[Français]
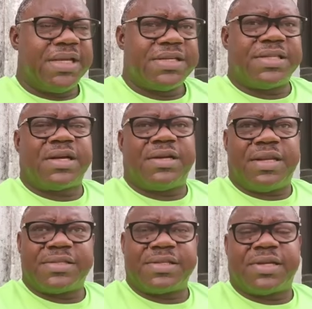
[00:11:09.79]
Ce
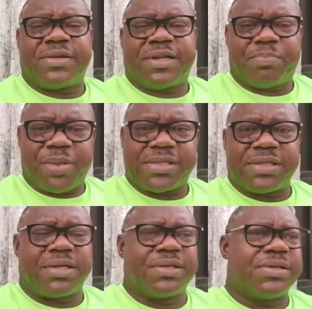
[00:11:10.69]
temps-là, ce temps de répit,
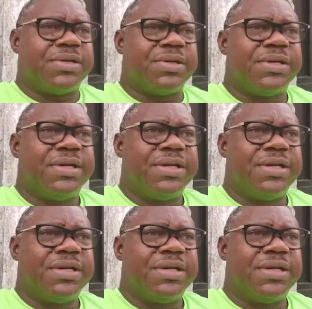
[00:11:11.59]
ce temps de,